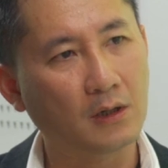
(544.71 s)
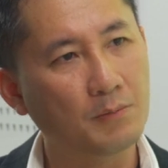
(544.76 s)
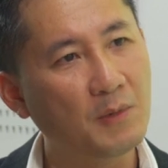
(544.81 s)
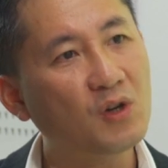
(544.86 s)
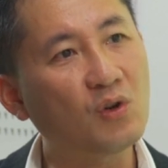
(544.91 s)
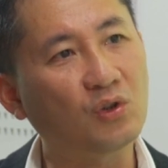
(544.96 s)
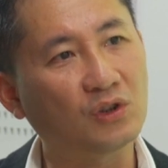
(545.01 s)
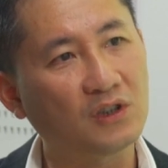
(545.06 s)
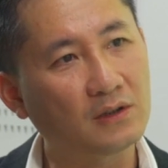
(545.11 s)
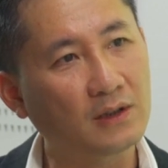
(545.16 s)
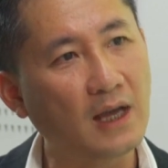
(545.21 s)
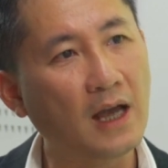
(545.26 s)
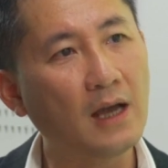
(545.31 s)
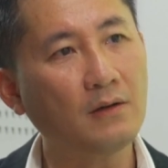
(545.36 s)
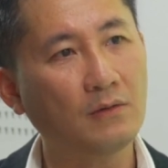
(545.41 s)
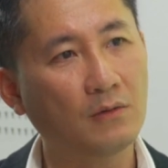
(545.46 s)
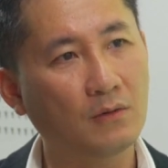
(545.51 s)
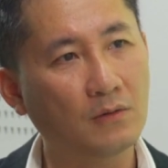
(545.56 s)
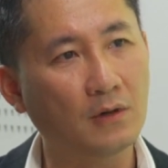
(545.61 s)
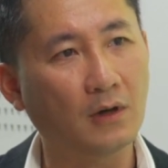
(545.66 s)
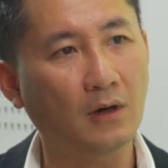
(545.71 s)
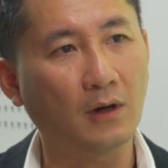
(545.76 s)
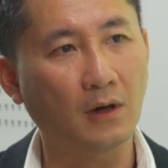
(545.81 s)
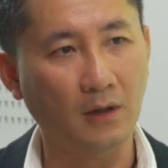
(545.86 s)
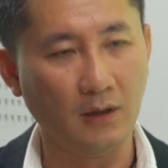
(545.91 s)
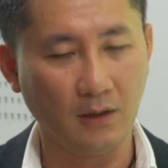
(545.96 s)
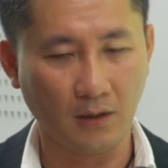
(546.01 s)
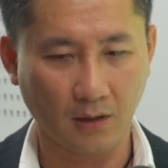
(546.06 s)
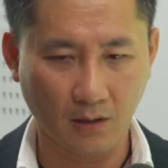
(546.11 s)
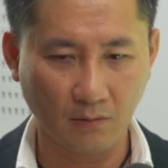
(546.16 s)
cái mức độ tương tác
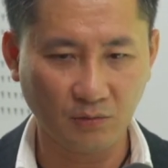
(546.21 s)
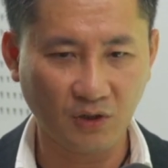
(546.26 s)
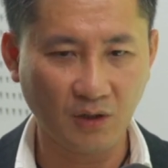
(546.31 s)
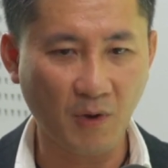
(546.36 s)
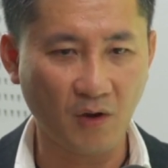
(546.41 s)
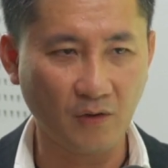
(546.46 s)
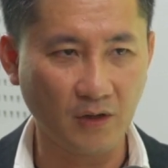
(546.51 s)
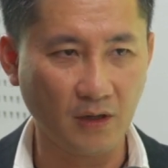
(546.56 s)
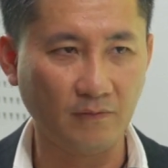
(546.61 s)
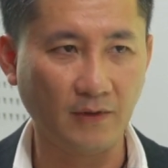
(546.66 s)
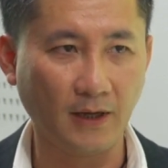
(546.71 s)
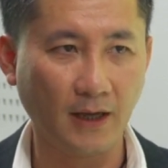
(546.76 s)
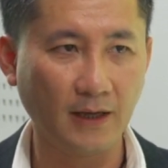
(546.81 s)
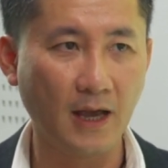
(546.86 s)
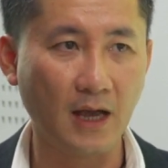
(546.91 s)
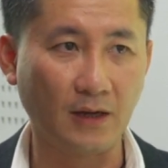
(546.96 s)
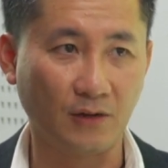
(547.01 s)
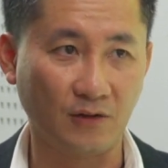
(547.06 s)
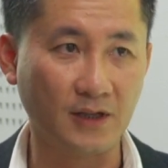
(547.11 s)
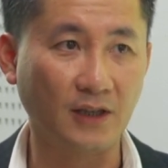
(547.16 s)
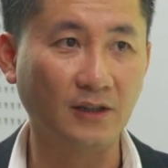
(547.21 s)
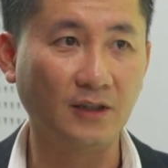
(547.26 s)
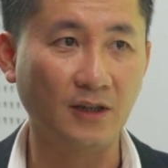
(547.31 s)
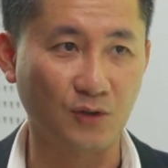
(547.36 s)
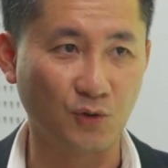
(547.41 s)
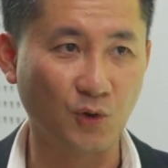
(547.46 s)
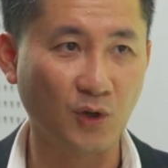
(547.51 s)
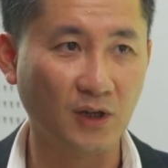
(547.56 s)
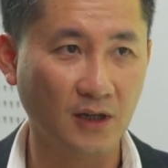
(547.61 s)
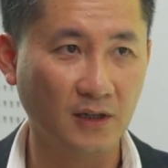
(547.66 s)
của công ty bảo hiểm và khách hàng nó sẽ
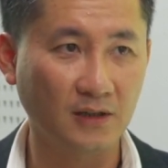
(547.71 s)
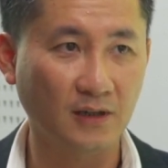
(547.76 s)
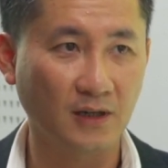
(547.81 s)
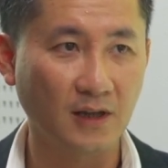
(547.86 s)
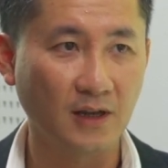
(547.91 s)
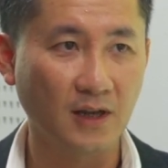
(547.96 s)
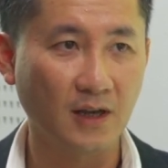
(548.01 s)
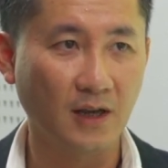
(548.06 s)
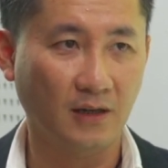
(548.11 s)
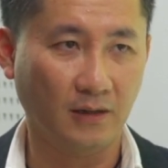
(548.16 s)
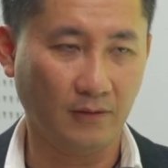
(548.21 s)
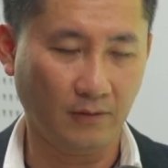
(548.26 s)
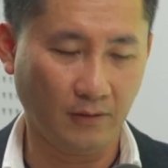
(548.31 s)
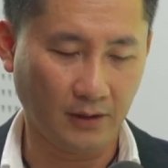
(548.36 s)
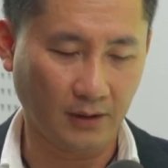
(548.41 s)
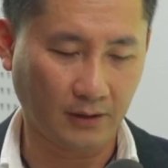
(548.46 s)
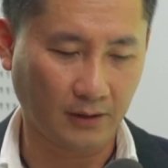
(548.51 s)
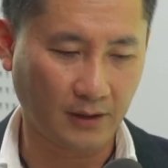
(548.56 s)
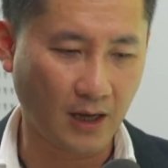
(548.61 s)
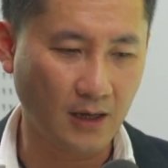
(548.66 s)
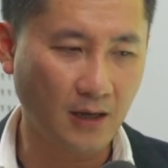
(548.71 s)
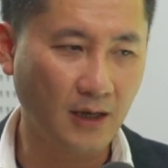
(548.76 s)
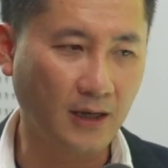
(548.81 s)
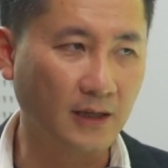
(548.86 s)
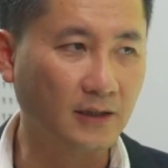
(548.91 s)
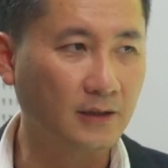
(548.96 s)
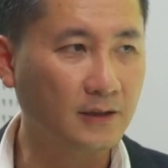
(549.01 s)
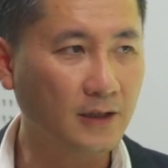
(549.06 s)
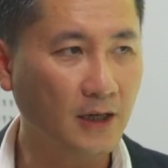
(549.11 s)
thường xuyên hơn ừ. và đấy là cái thứ